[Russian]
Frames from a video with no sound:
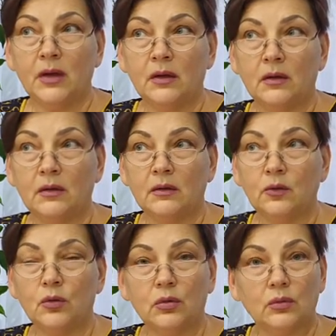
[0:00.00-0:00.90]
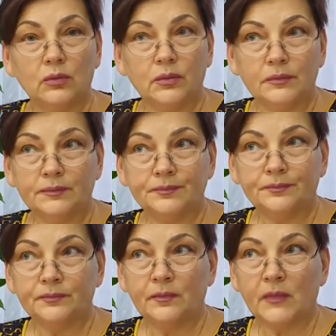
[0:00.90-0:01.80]
угу,
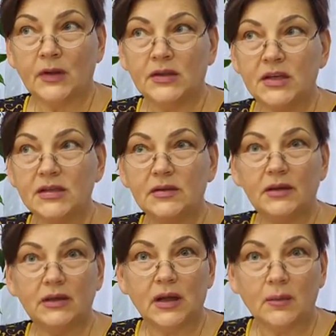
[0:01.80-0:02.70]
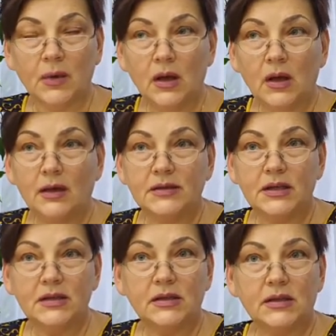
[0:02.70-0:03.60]
действия там,
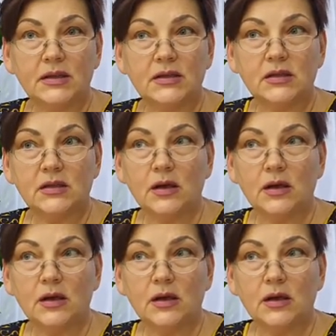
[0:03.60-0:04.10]
деятельность